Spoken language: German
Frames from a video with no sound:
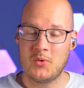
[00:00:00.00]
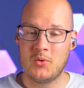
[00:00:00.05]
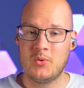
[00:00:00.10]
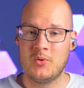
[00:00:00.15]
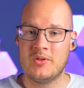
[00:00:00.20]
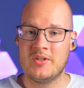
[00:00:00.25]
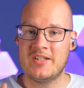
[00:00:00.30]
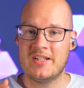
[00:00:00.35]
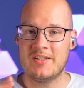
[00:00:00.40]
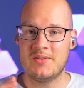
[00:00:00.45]

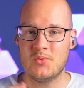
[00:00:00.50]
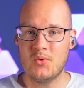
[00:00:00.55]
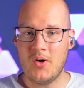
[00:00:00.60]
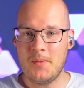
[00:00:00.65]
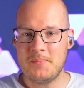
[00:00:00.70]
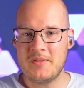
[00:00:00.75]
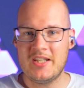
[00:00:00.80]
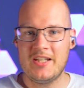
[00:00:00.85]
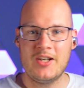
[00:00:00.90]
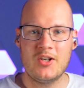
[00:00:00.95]
Und so
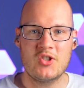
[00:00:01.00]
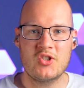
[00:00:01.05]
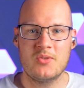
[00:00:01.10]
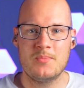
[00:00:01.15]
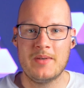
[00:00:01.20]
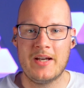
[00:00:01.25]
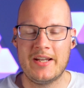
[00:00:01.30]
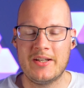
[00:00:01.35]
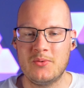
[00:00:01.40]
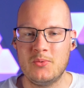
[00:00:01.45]
habt ihr hier auch
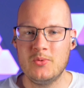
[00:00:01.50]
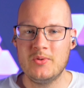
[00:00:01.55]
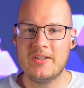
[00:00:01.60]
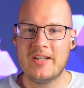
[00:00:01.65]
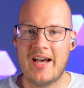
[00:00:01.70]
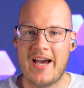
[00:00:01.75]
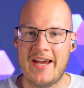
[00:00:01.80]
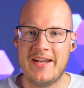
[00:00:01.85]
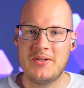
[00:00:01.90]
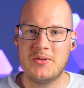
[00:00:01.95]
schon mal einen guten
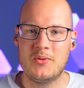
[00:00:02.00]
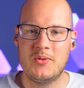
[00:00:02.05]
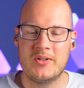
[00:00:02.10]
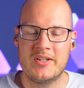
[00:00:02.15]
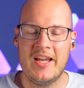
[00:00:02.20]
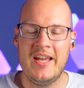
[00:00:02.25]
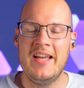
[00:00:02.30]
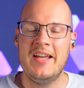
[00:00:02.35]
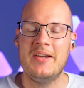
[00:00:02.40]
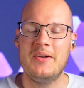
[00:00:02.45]

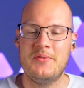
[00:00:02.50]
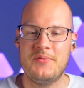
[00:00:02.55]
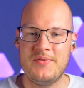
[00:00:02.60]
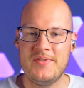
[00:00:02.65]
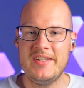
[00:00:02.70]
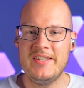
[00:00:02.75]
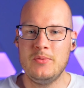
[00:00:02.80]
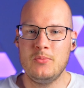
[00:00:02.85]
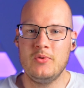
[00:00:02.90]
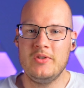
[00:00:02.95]
Eindruck,
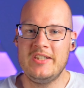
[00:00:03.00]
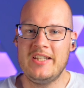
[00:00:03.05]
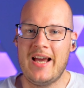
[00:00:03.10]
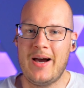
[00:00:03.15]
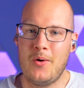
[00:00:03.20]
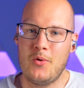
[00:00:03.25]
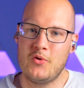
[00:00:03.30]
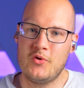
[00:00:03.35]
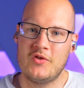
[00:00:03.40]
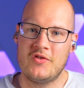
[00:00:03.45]
wie nun die
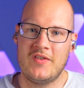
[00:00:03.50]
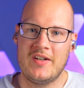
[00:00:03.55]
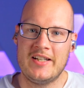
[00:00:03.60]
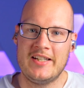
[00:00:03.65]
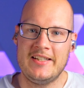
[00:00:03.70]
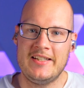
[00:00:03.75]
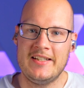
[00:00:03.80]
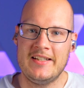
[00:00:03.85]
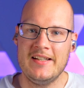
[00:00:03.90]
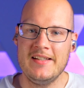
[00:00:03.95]

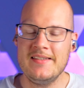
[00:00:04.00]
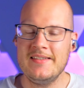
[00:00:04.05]
Audioqualität